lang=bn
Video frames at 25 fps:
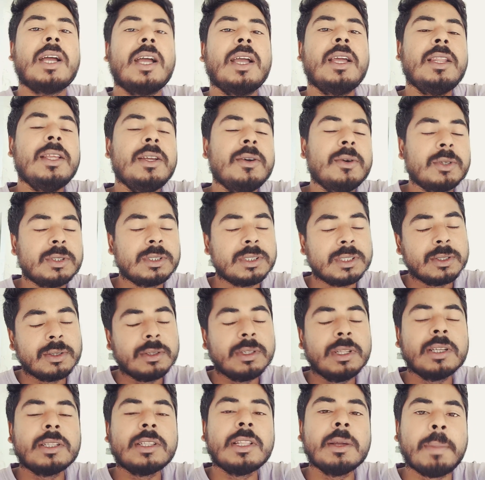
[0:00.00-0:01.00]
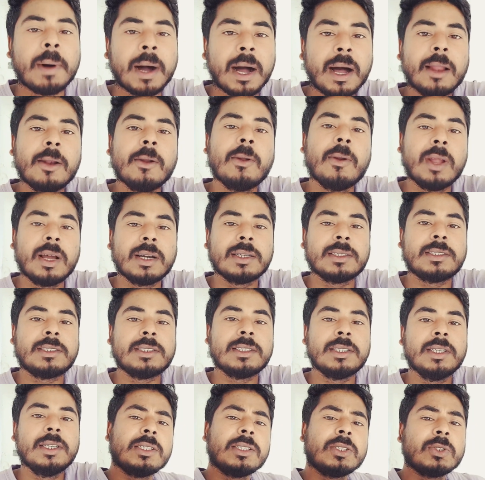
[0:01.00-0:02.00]
সায়নী ঘোষকেও দেখতে ভালো লাগছে
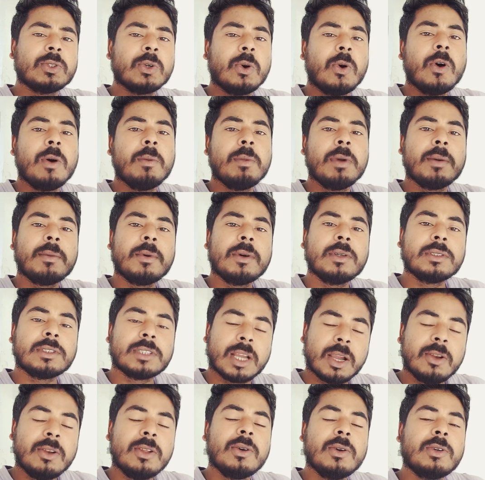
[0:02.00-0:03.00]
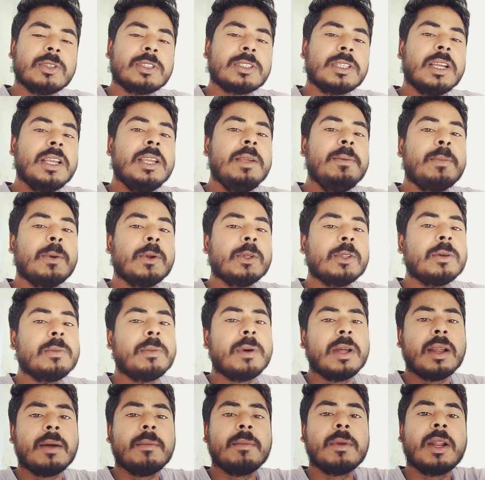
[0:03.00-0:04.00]
যে সোহম এবং সায়নী ঘোষকে এই
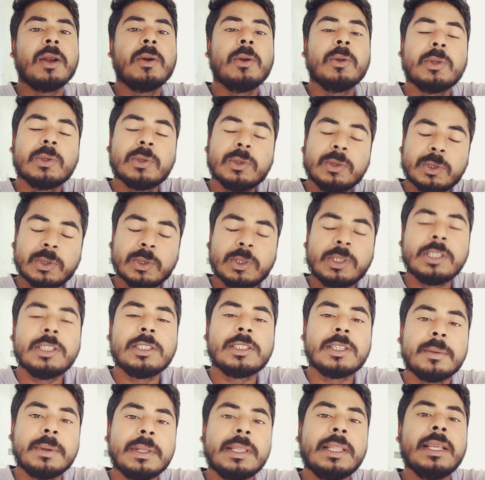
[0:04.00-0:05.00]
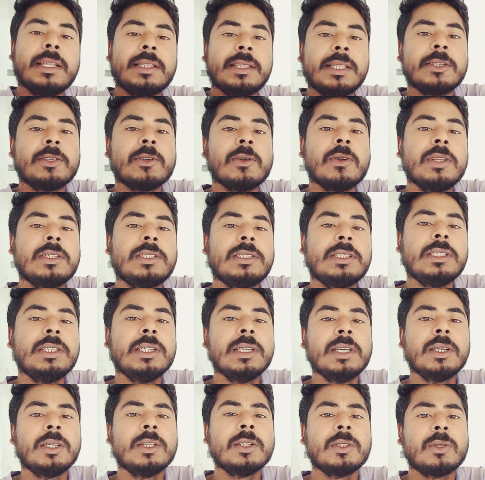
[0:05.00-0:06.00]
প্রথমবার আমরা নতুন জুটি হিসেবে দেখতে চলেছি
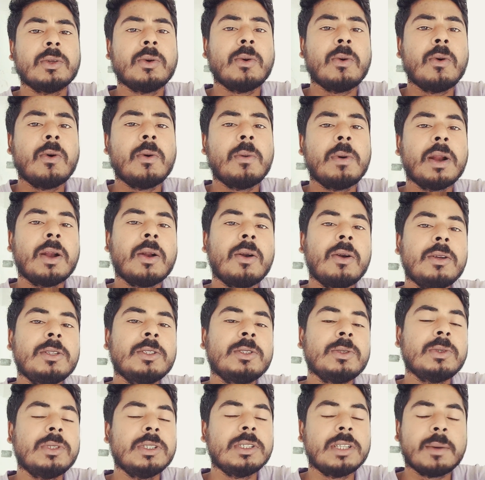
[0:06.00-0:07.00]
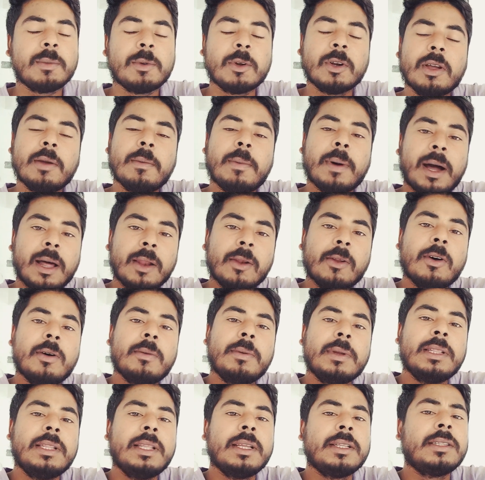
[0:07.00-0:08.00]
তো ওভারঅল জুটিটা মনে হয় ভালো
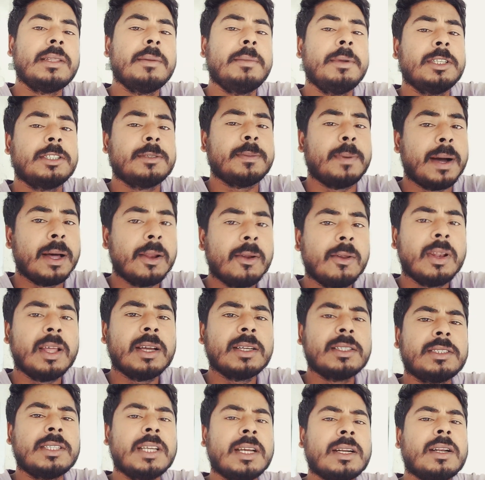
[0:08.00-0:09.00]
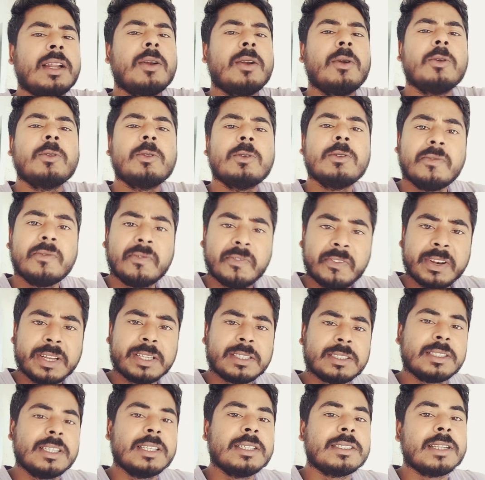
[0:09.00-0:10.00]
হবে দেখতে বেশ ভালো লাগছে একটা নতুন
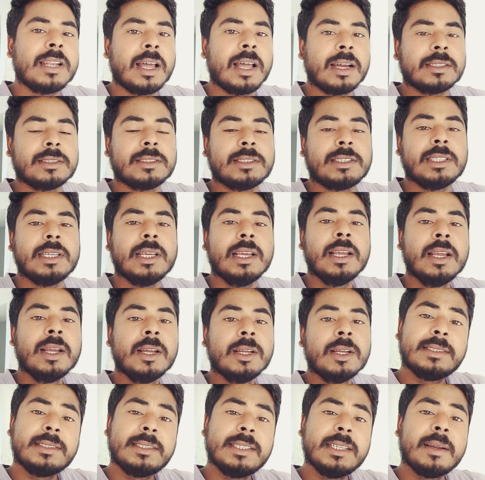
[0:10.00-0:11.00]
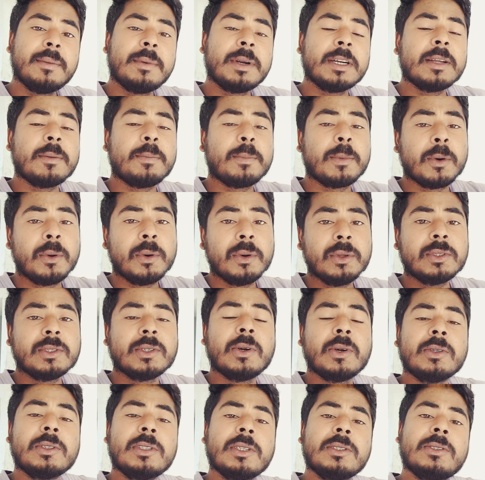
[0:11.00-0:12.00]
ফ্রেশনেস লাগছে সিনেমাটা প্রডিউস
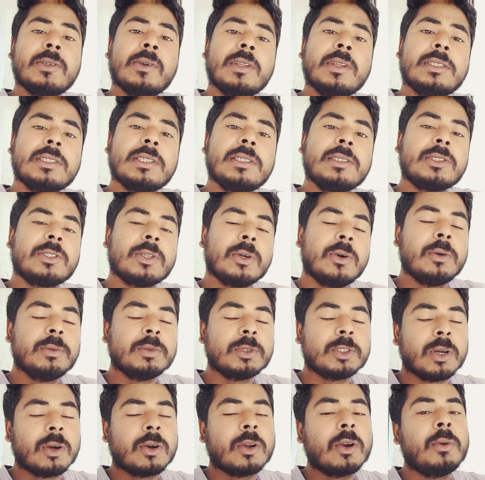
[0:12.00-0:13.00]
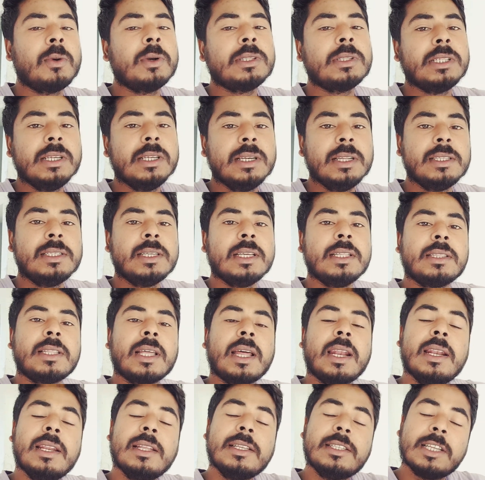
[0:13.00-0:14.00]
করতে চলেছেন সোহম চক্রবর্তী নিজেই
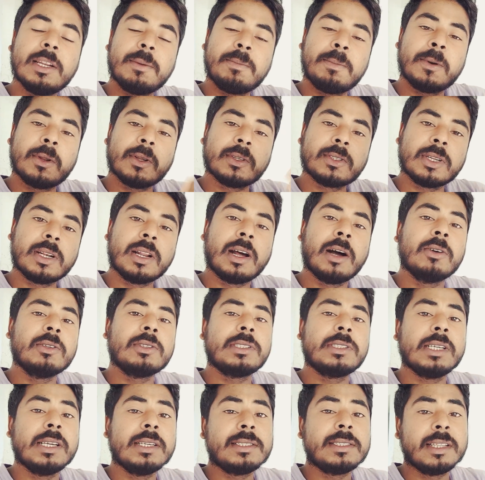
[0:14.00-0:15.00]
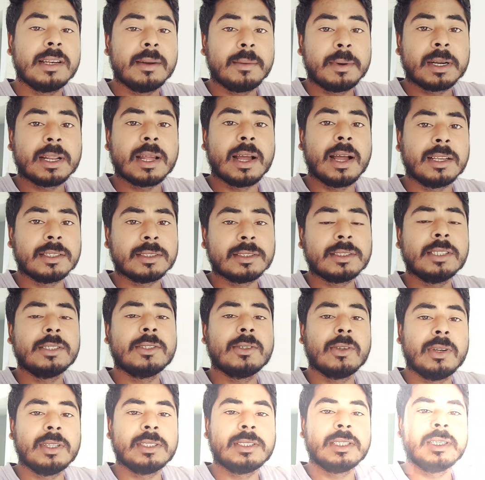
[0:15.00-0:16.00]
তার নিজের প্রোডাকশন হাউস থেকেই সিনেমাটা আসতে
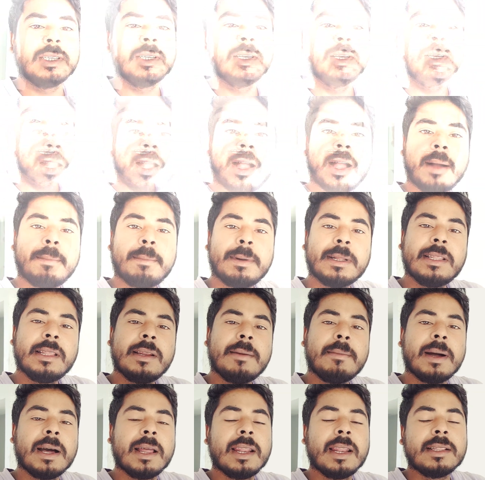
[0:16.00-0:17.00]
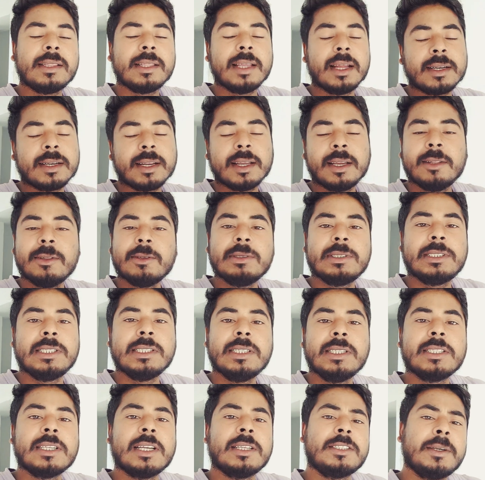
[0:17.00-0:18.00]
চলেছে আমাদের বাংলাতে একটা কিন্তু
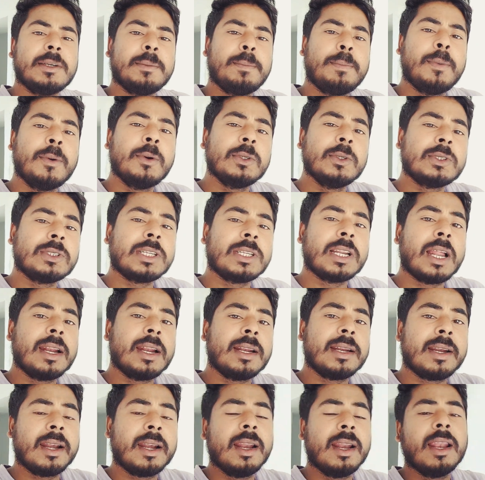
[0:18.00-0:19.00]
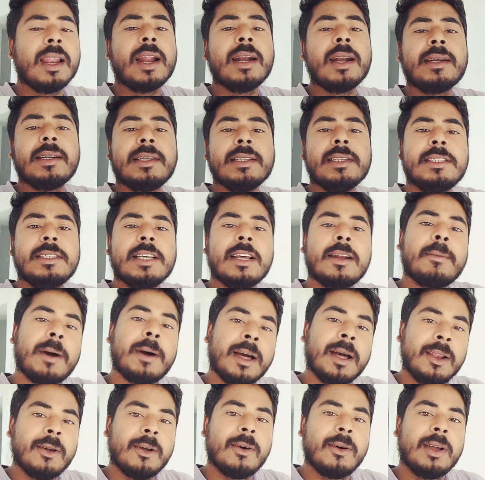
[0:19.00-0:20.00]
জিনিস আছে পোস্টার ট্রেলার টিজার
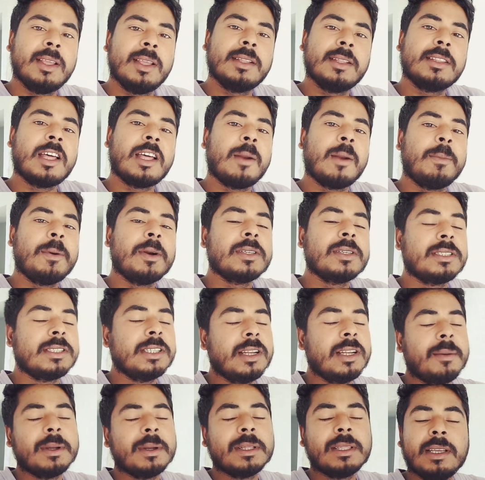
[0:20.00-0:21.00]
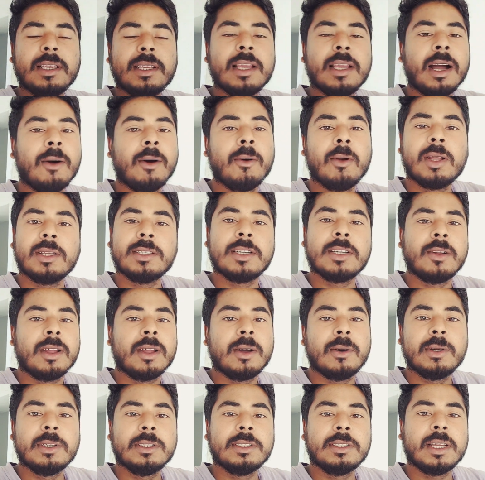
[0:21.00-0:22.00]
ভালো হয় তারপর সিনেমাতে গিয়ে আওলা
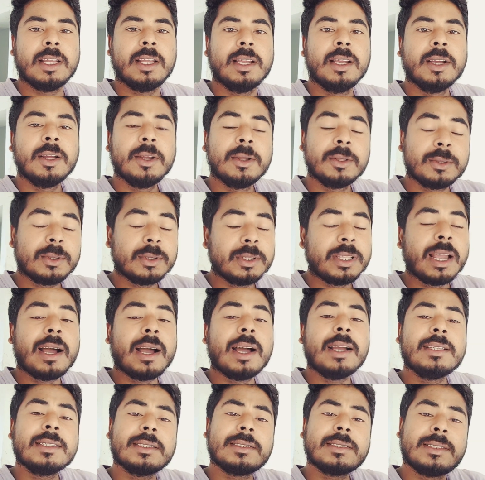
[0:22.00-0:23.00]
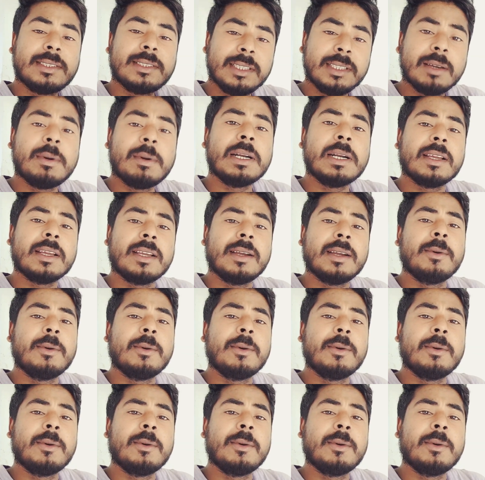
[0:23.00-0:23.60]
জাওলা হয়ে যায় তো দেখা যাক সিনেমাটা